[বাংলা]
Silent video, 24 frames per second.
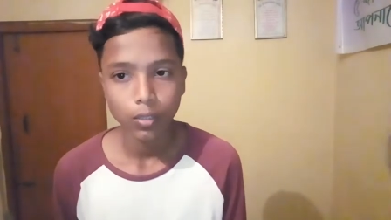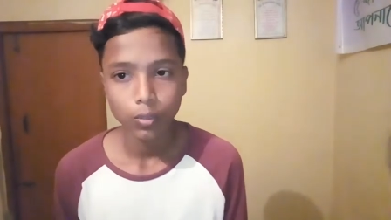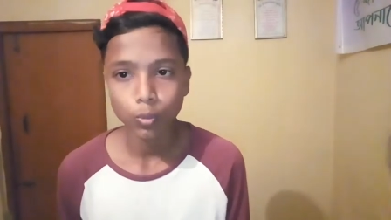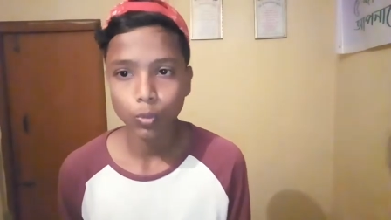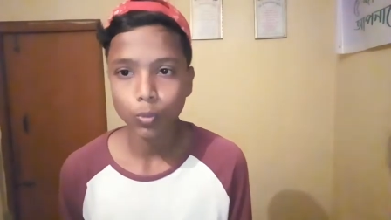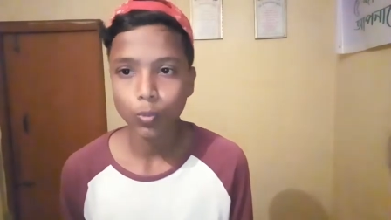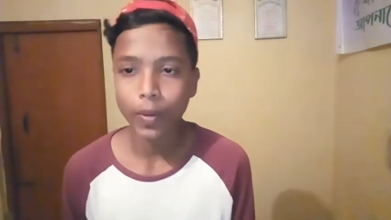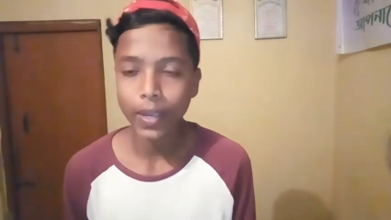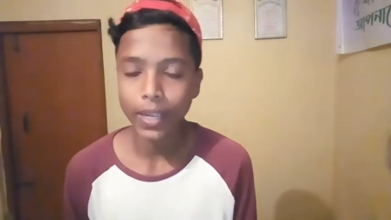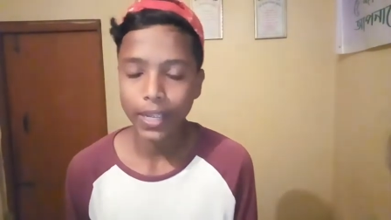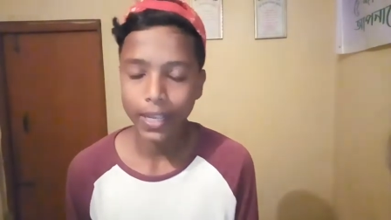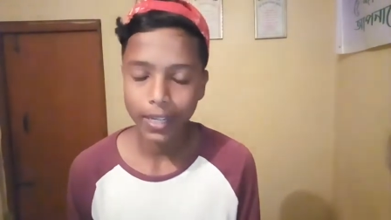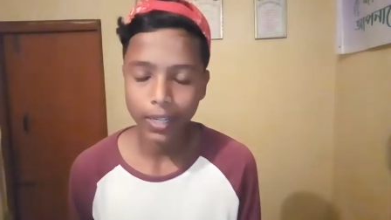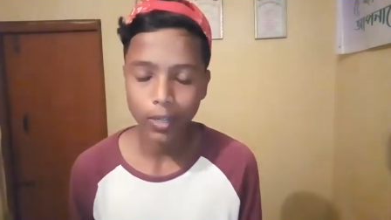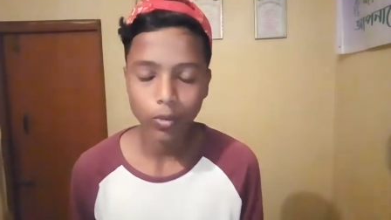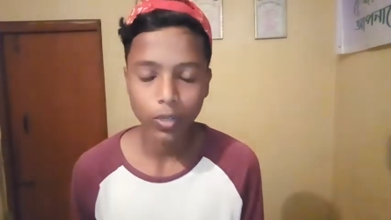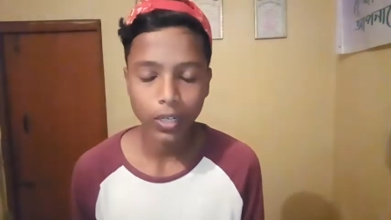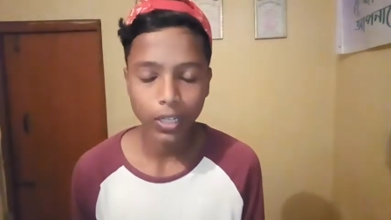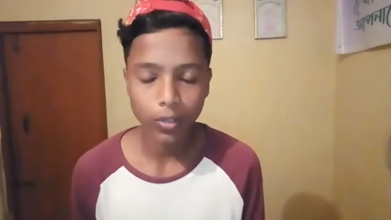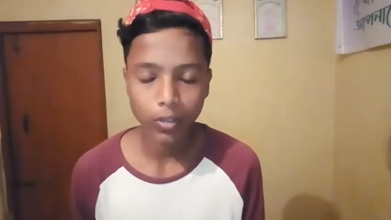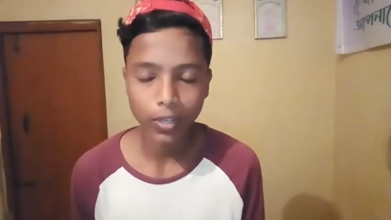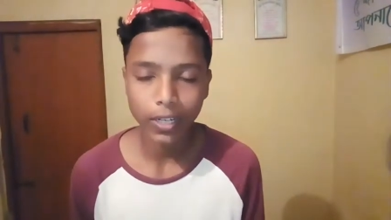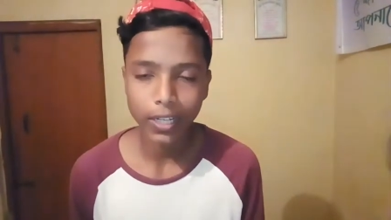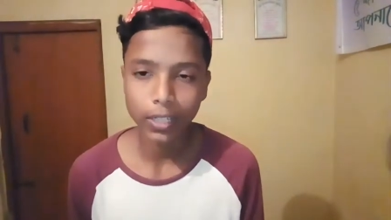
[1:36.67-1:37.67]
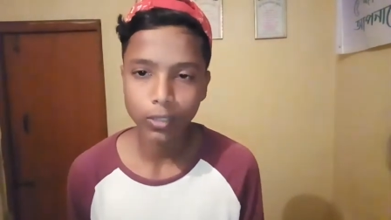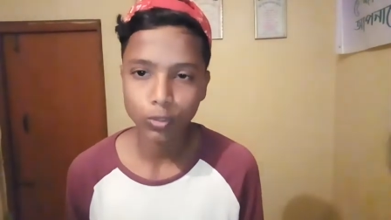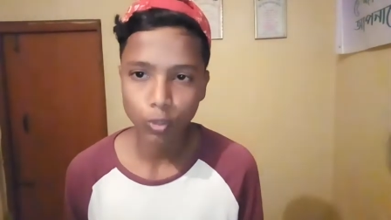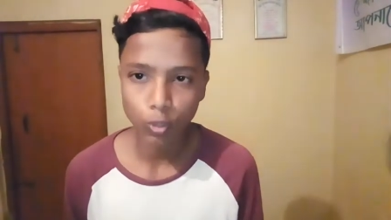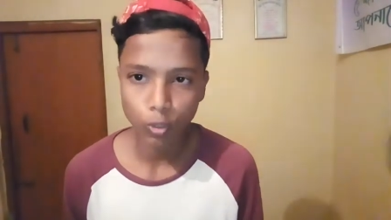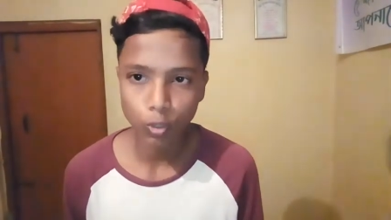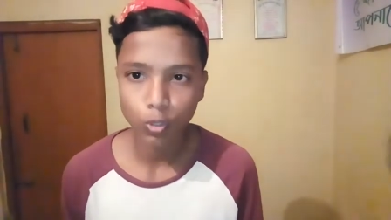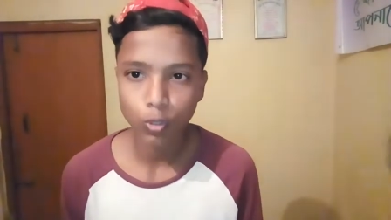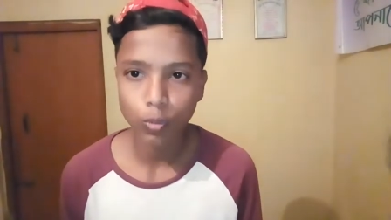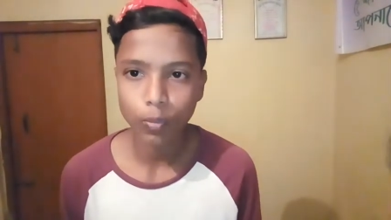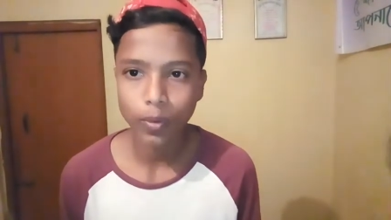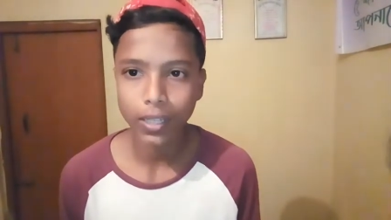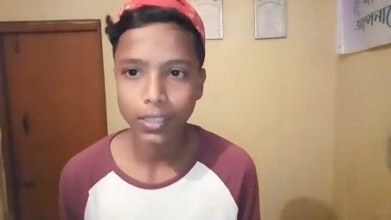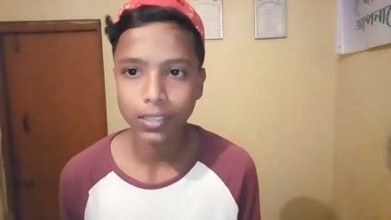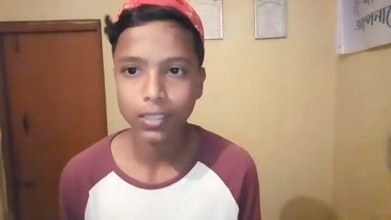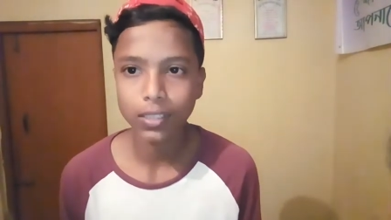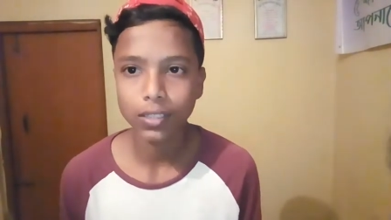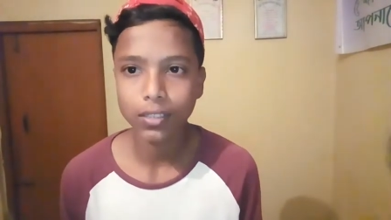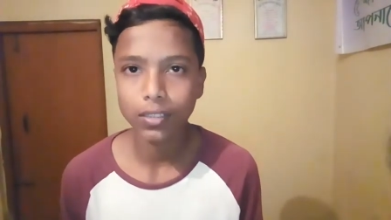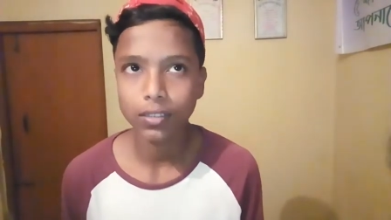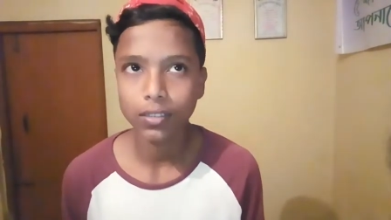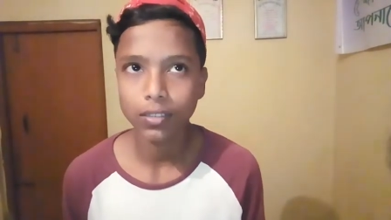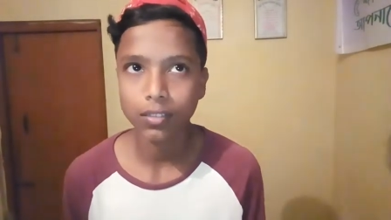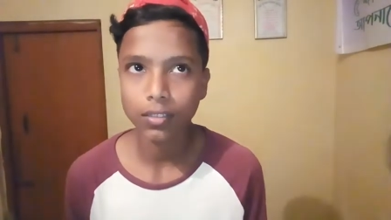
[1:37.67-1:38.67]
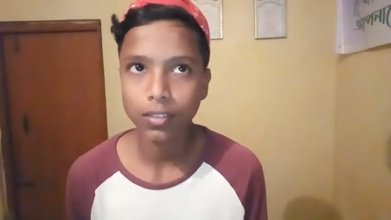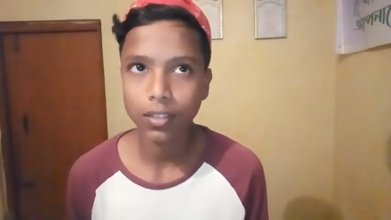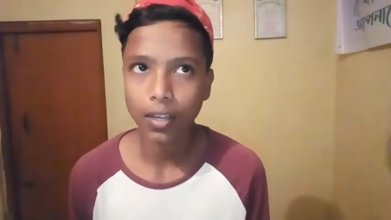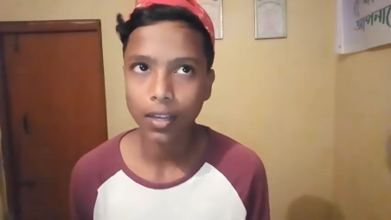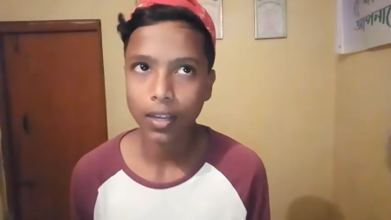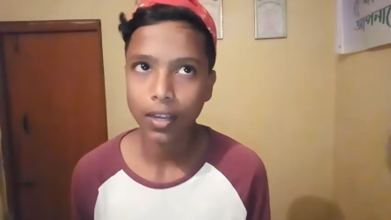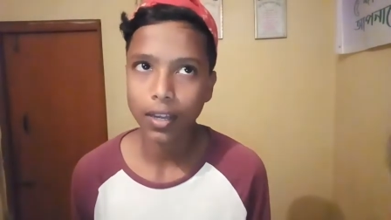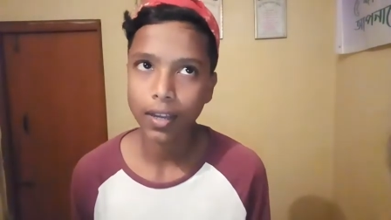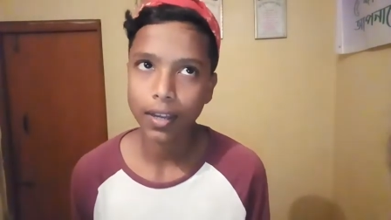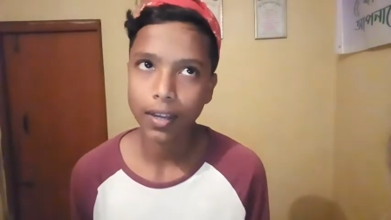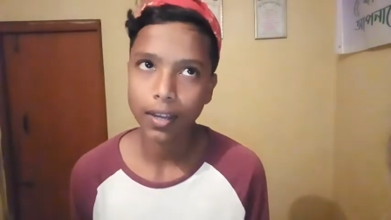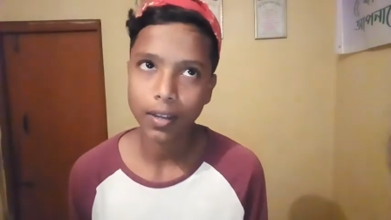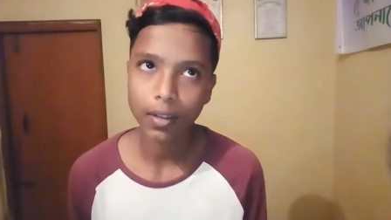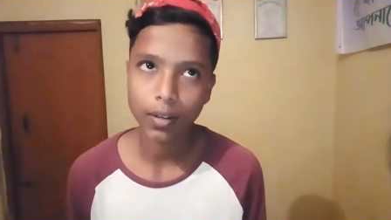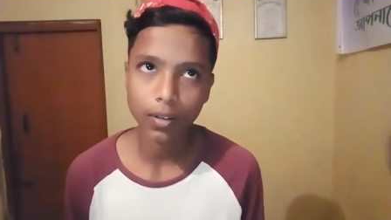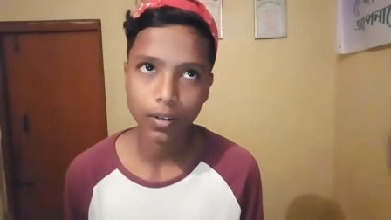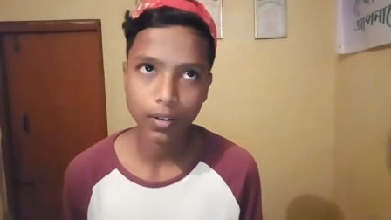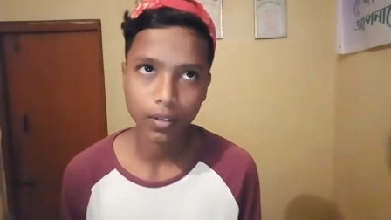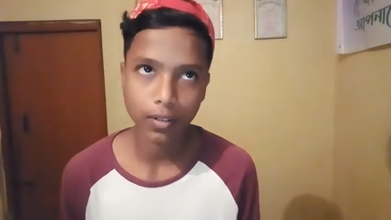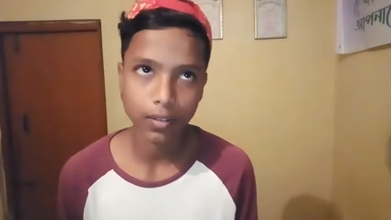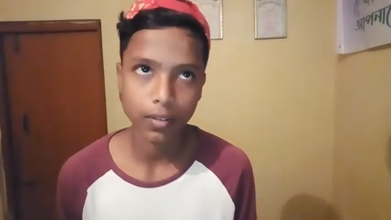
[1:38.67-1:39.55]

তো ভাইয়াকে অনেক অনেক ধন্যবাদ আর